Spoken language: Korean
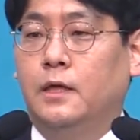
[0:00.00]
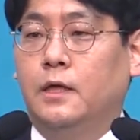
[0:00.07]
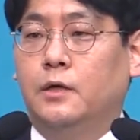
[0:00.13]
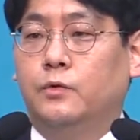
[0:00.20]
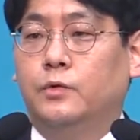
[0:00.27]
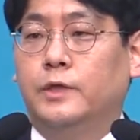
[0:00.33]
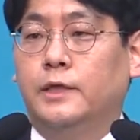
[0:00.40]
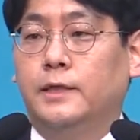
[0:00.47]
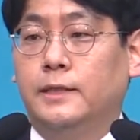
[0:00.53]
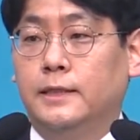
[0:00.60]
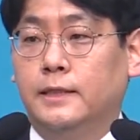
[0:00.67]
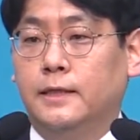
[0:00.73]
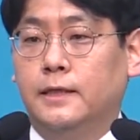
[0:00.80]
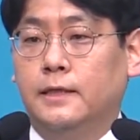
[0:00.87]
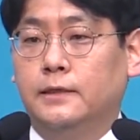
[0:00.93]
우리
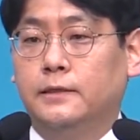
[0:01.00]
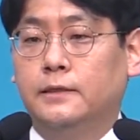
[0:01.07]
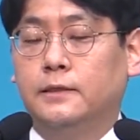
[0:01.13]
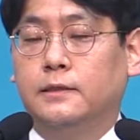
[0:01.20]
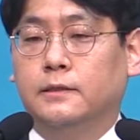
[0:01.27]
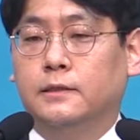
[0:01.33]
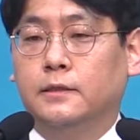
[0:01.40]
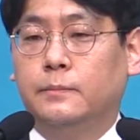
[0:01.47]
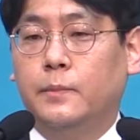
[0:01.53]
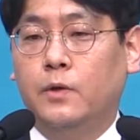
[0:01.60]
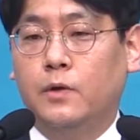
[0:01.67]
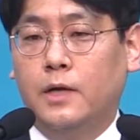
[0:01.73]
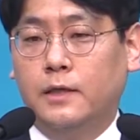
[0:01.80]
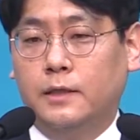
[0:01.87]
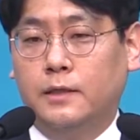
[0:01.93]
인간을
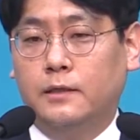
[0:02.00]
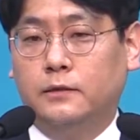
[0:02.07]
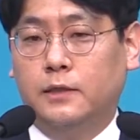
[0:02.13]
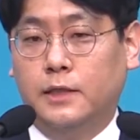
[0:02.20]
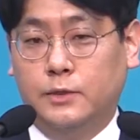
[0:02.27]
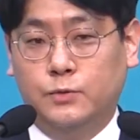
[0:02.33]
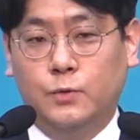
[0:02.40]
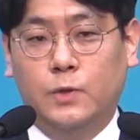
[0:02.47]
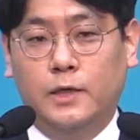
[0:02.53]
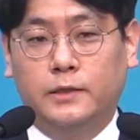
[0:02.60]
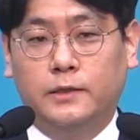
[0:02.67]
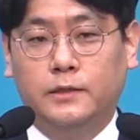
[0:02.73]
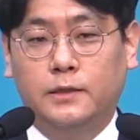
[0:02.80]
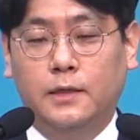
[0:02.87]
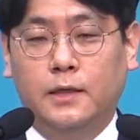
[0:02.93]
극명하게 대조하는